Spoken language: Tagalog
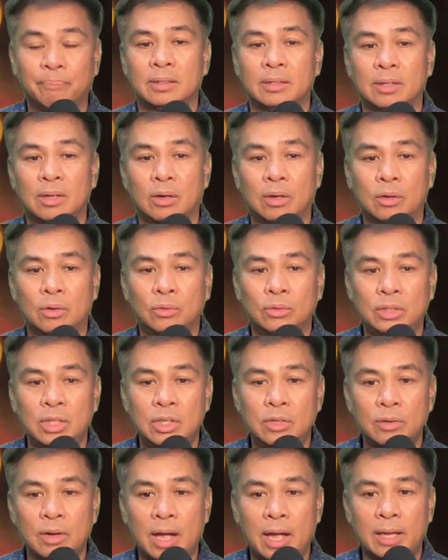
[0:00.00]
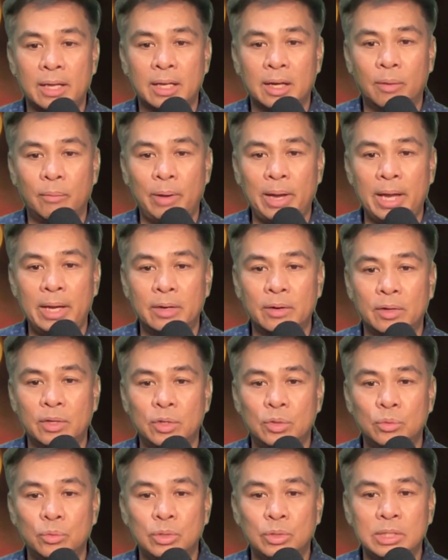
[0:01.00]
No, kung di nyo kayang gawin or
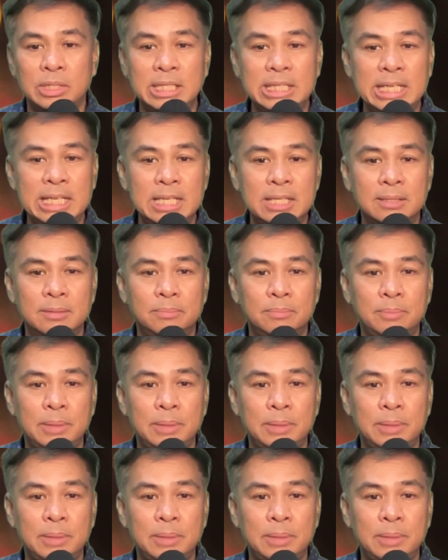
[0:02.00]
you would need